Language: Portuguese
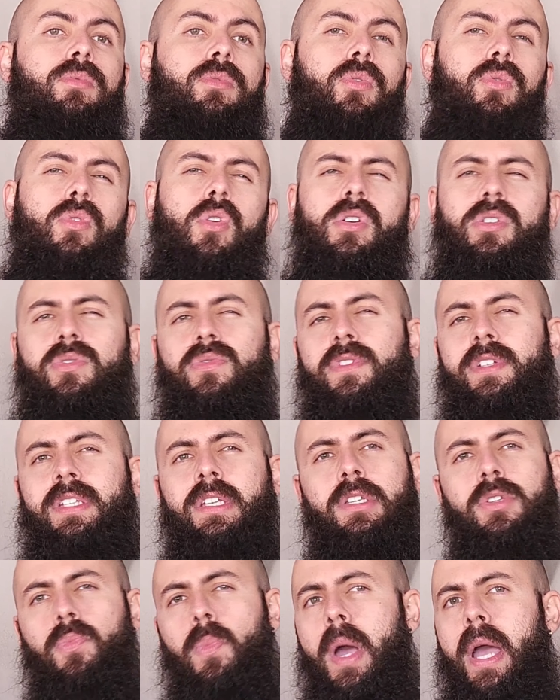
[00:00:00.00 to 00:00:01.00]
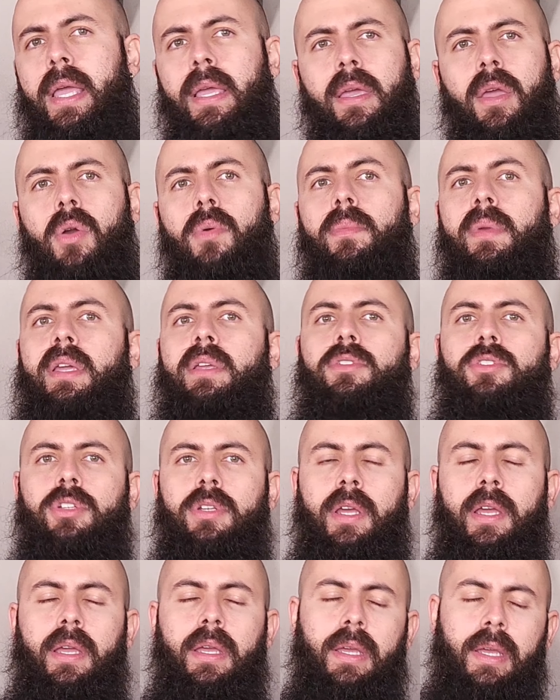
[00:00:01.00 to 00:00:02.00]
não gosto de fazer sparring realmente,
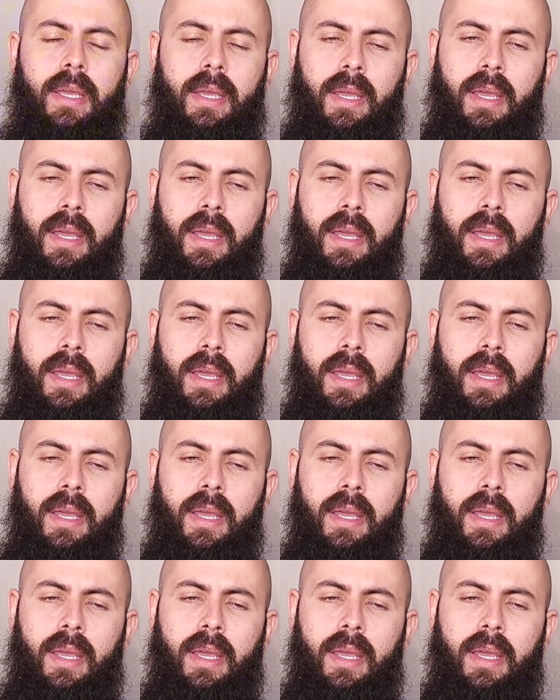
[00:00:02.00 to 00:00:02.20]
né?